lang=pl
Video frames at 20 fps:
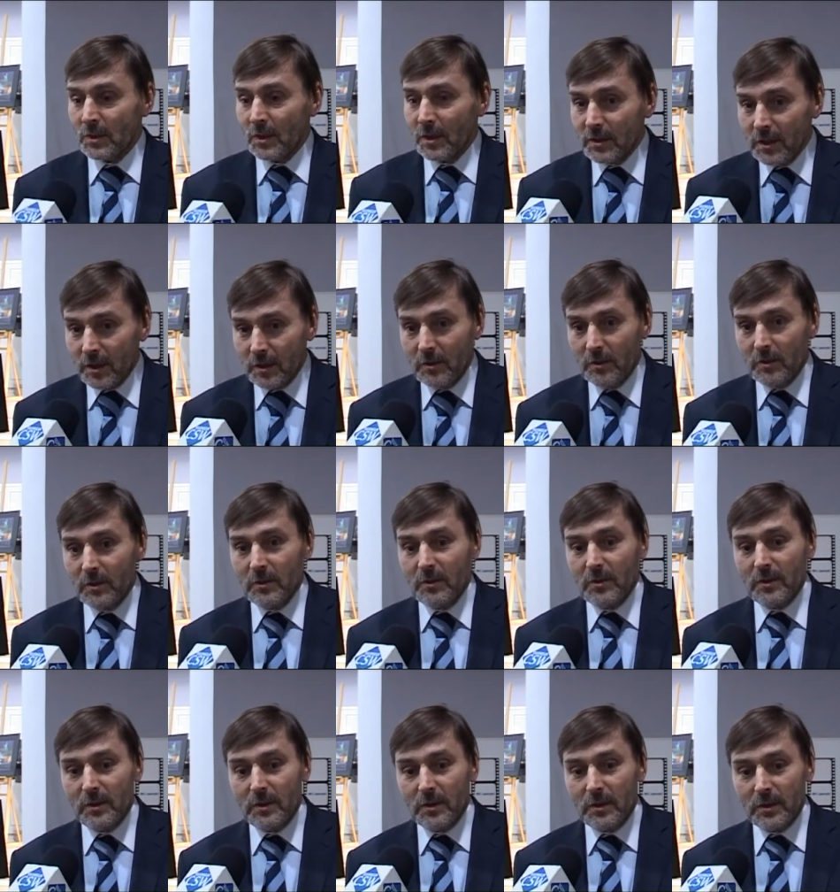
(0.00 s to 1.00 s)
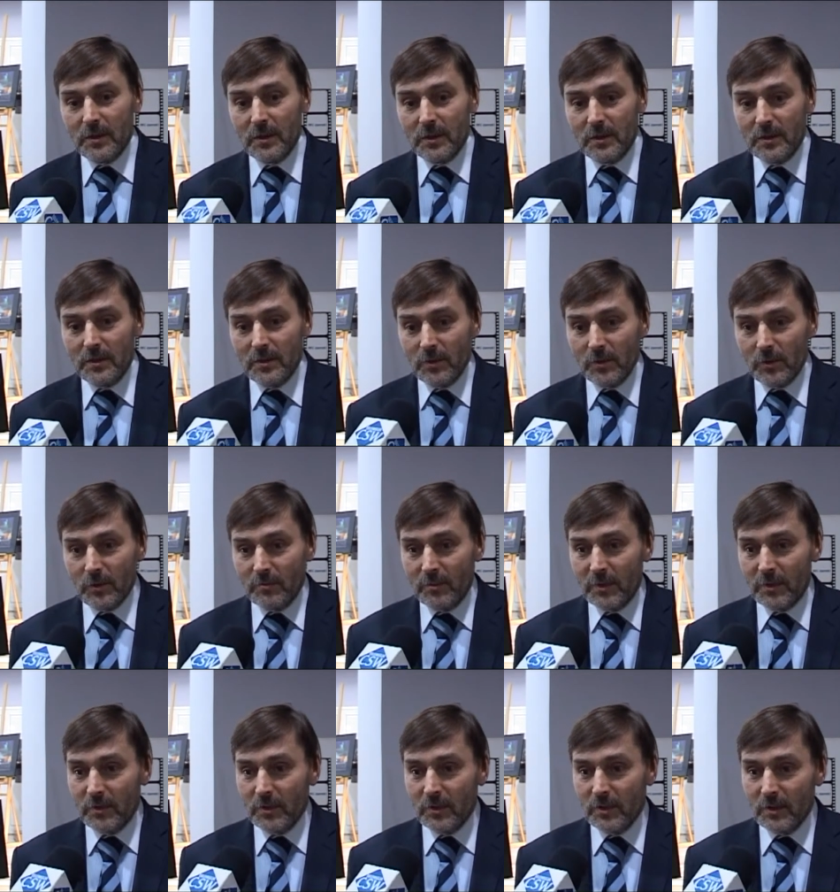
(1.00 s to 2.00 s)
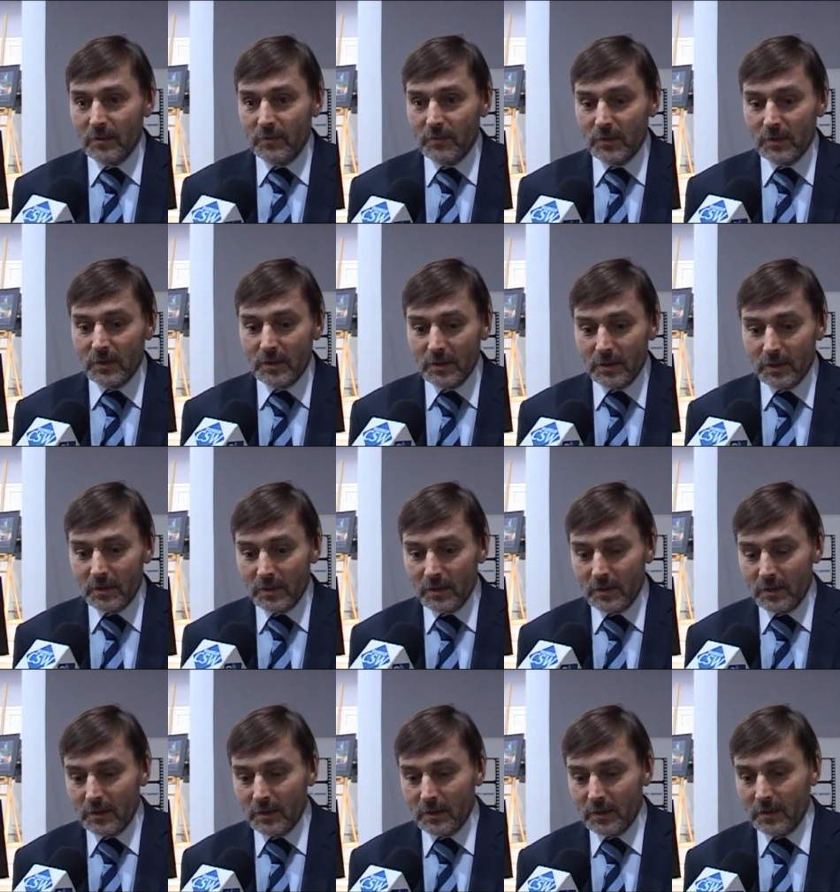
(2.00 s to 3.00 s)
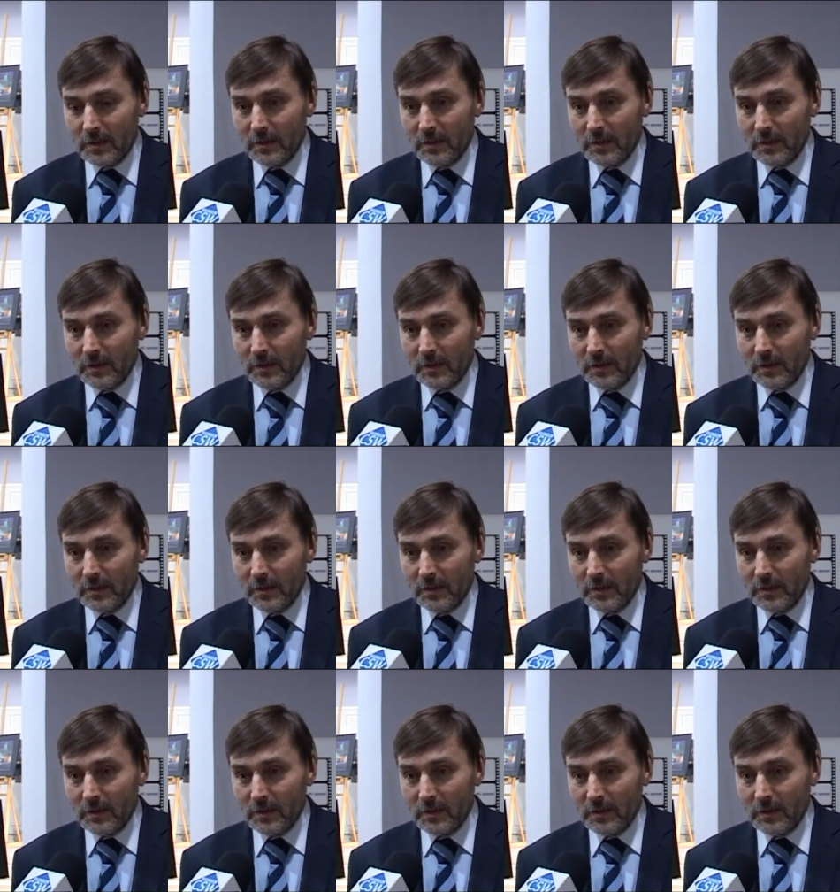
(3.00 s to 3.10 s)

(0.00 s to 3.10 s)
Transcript: No z tego e, e, cieszymy się wszyscy,